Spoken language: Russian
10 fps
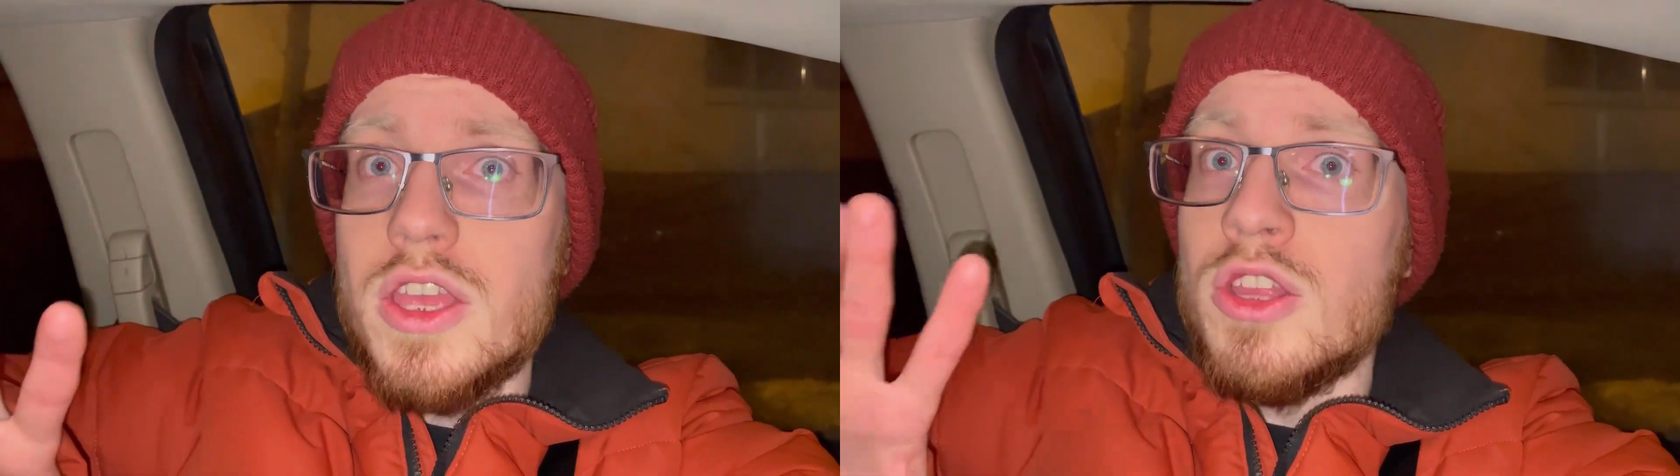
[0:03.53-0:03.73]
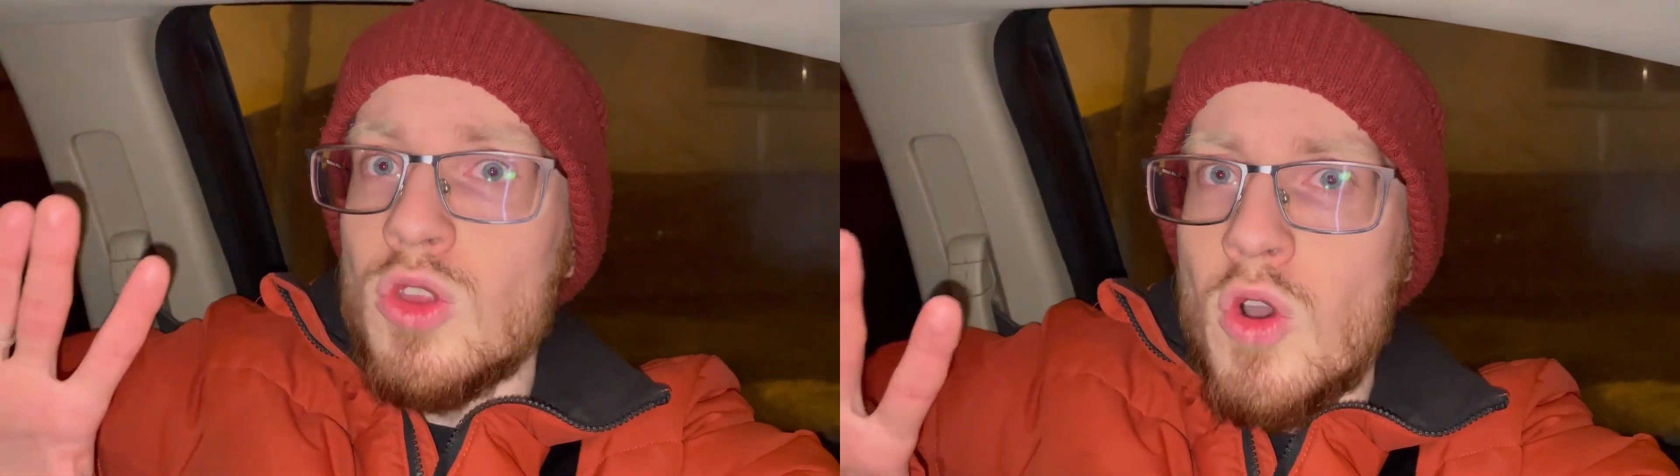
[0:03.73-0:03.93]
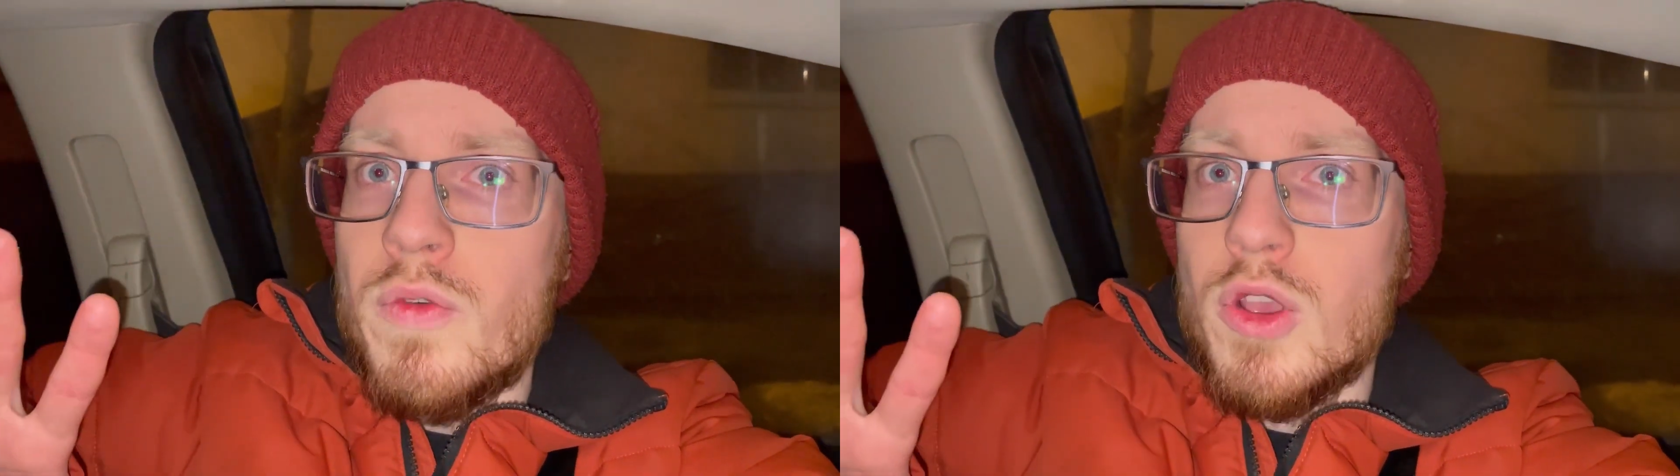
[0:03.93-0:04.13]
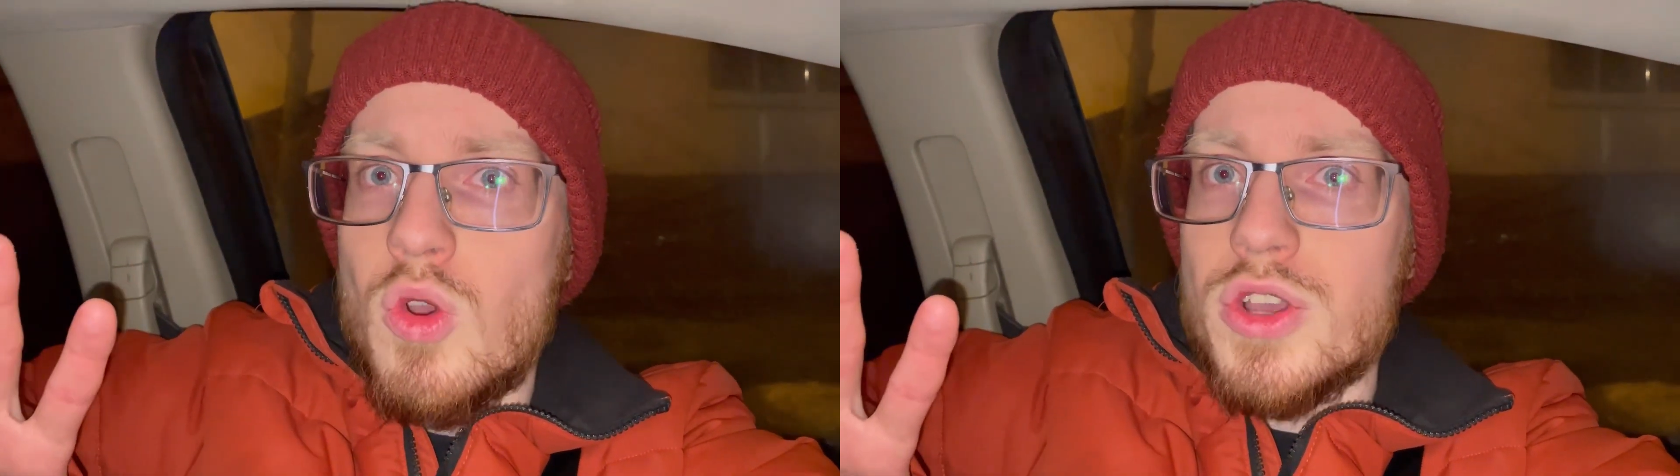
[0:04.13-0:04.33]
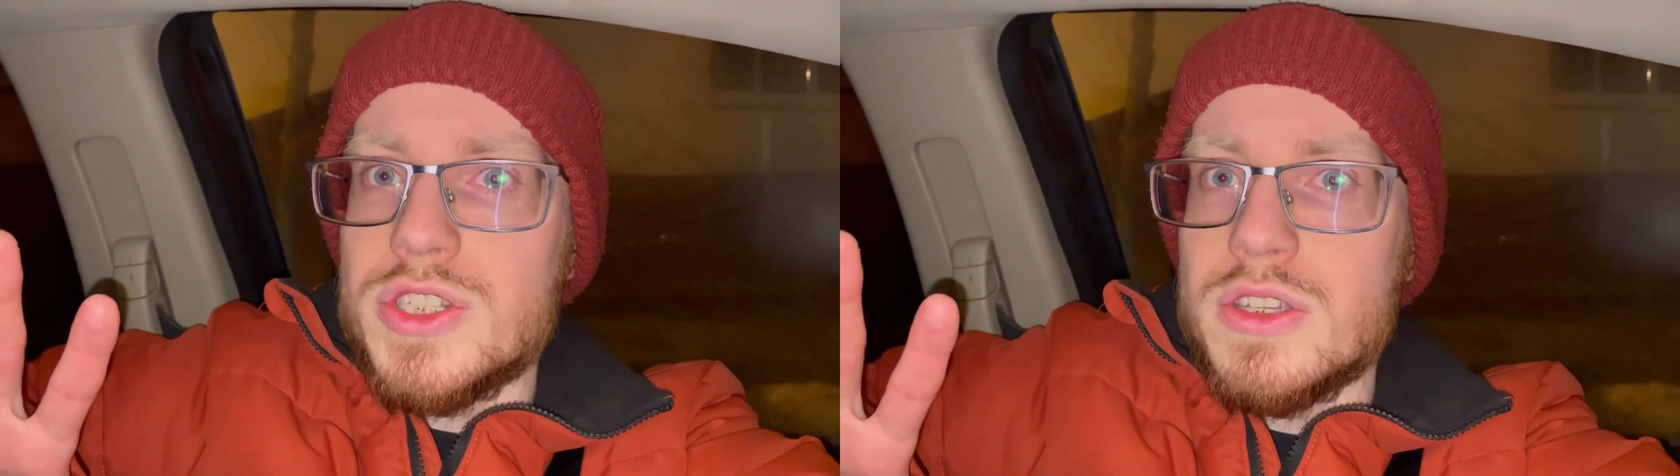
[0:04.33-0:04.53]
и новый
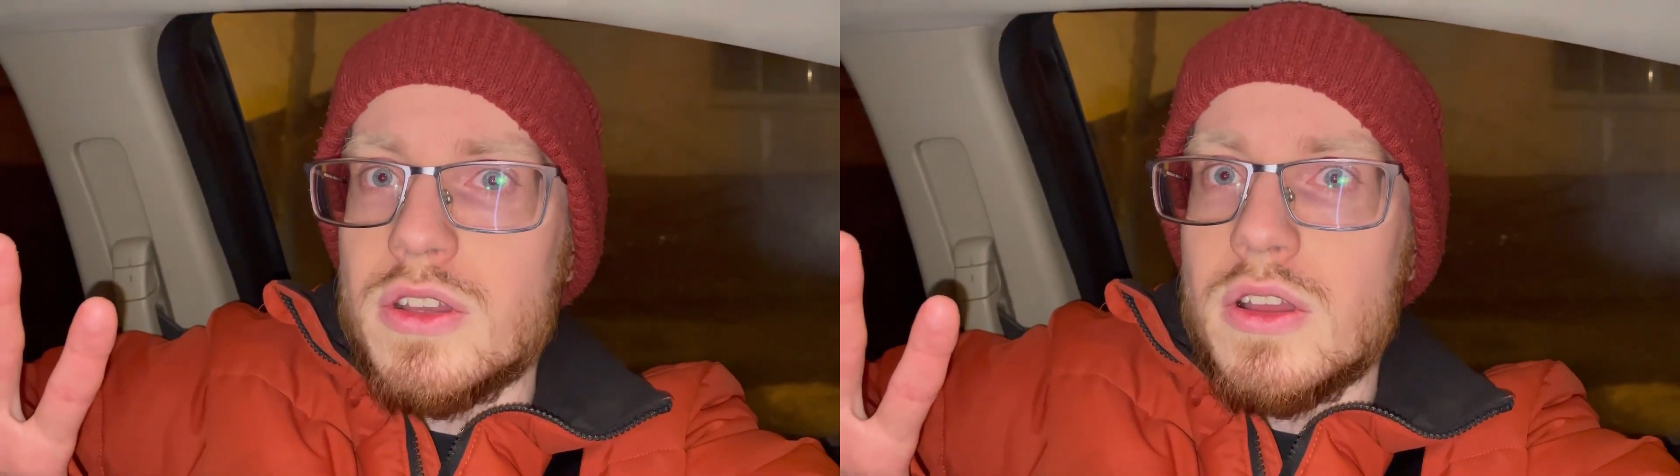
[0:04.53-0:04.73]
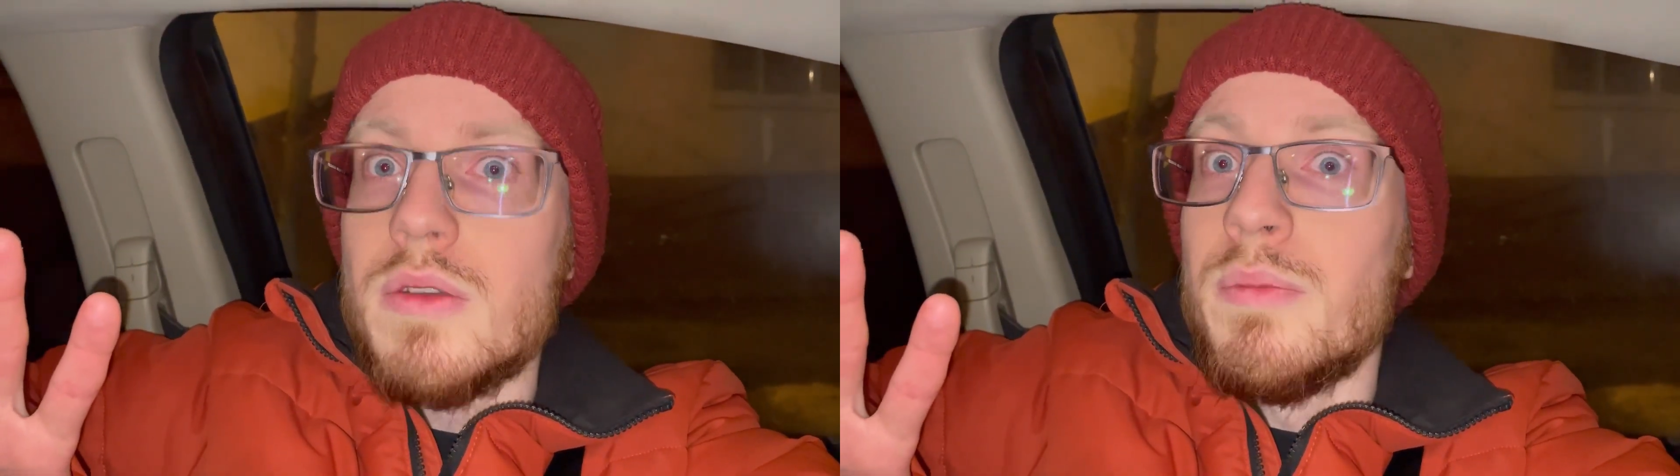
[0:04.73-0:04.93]
гость.